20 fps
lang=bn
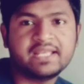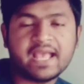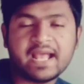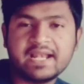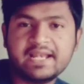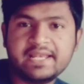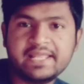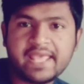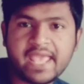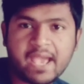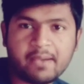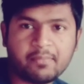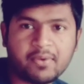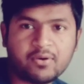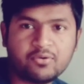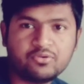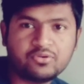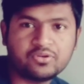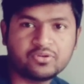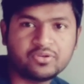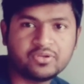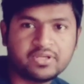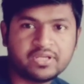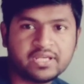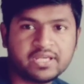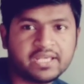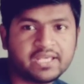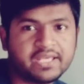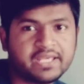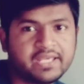ইয়ারলি অ্যামাউন্ট
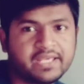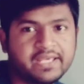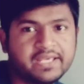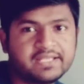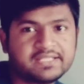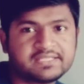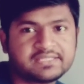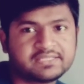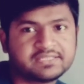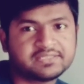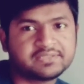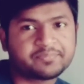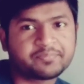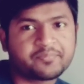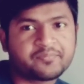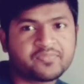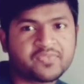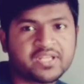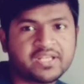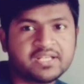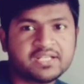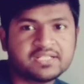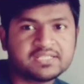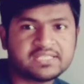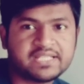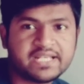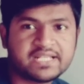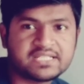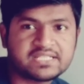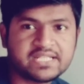ইজ
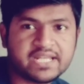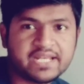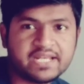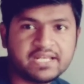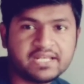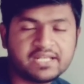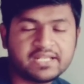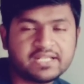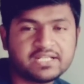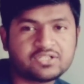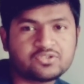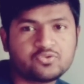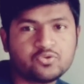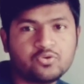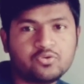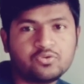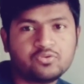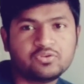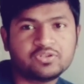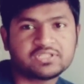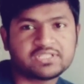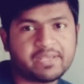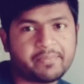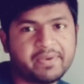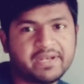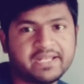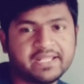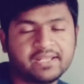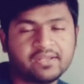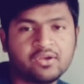সিক্সটিন ইস টু
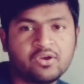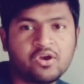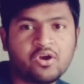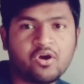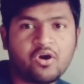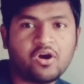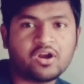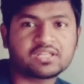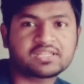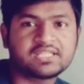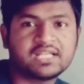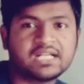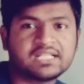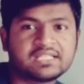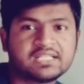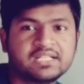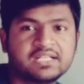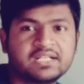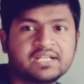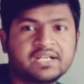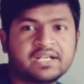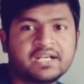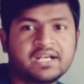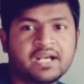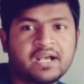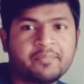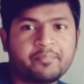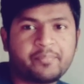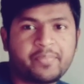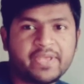সেভেন্টিন অর্থাৎ
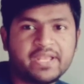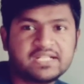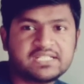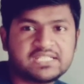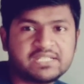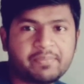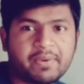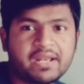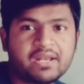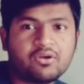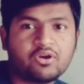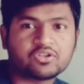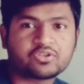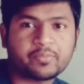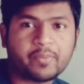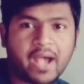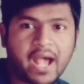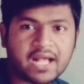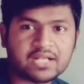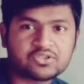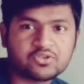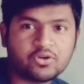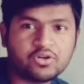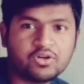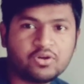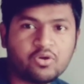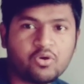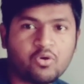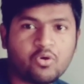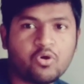প্রিন্সিপাল অথবা
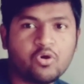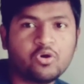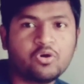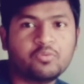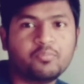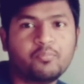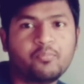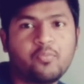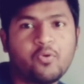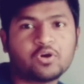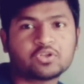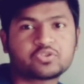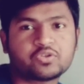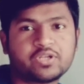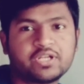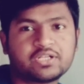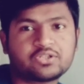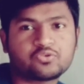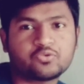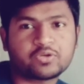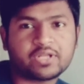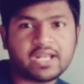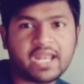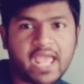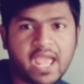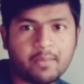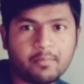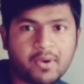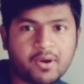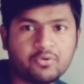আসল ও বছরের টোটাল
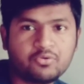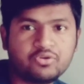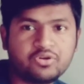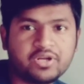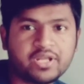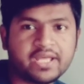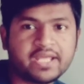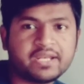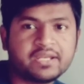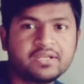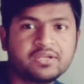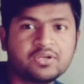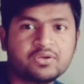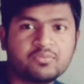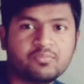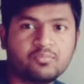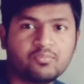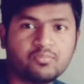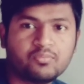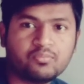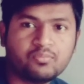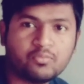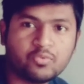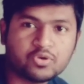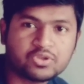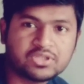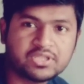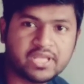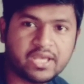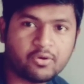অ্যামাউন্টের
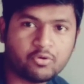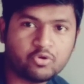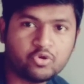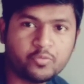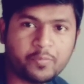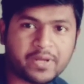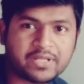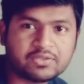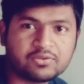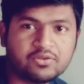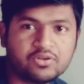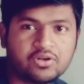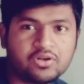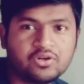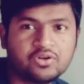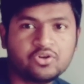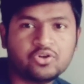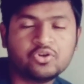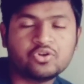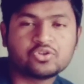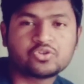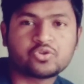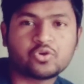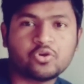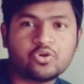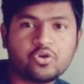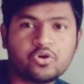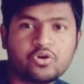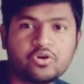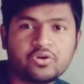মধ্যে অনুপাত হলো
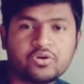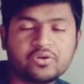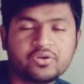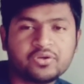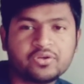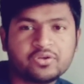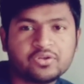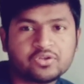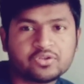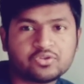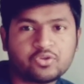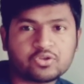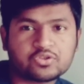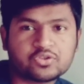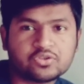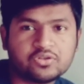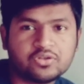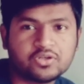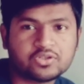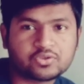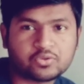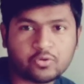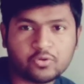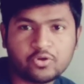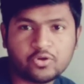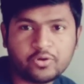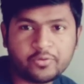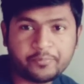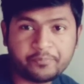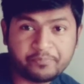ষোলো দশ
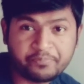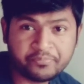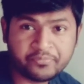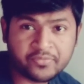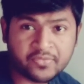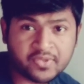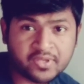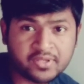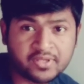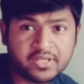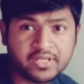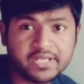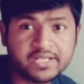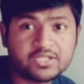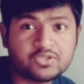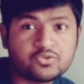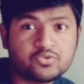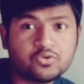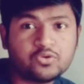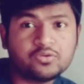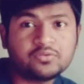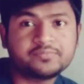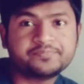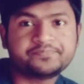ষোলো ইস টু